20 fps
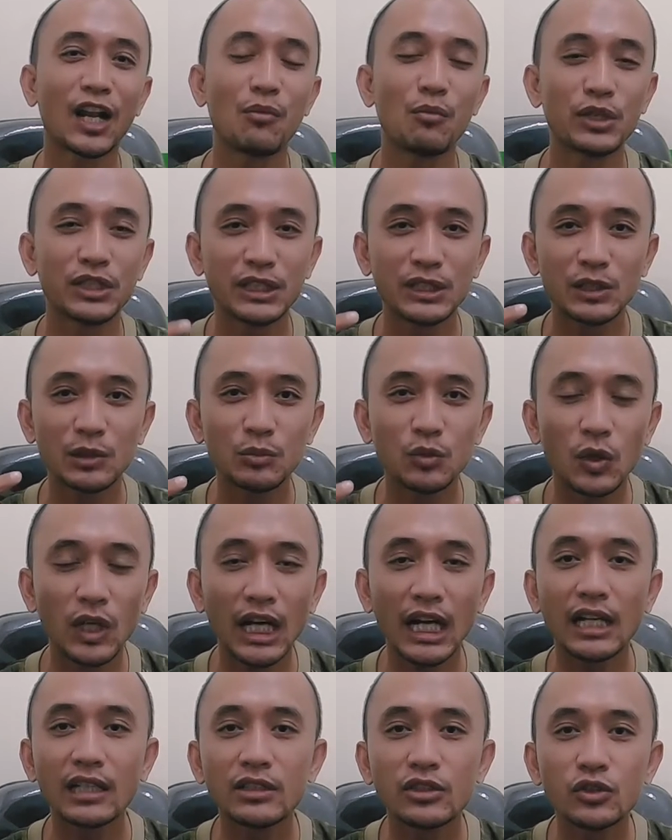kalau mau nyentuh
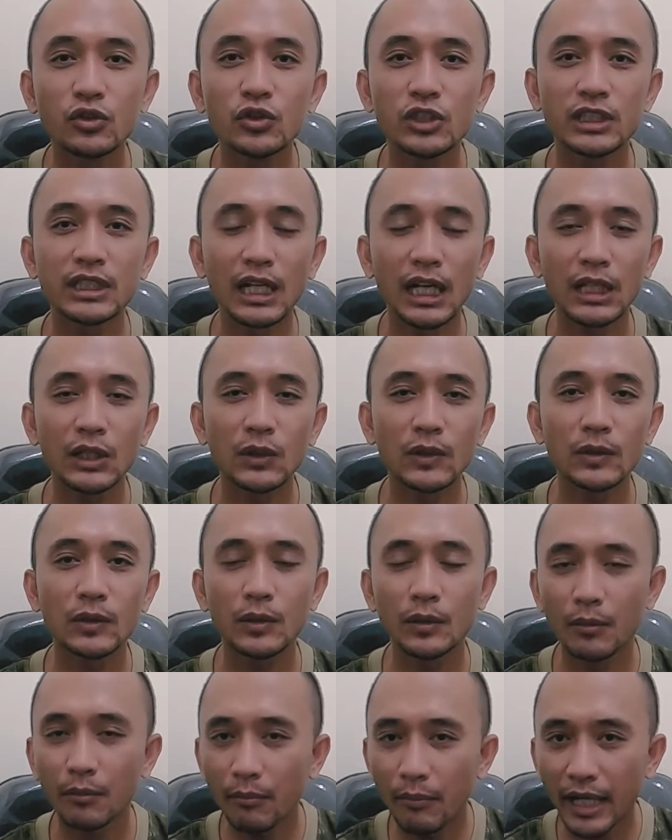muka cuci tangan dulu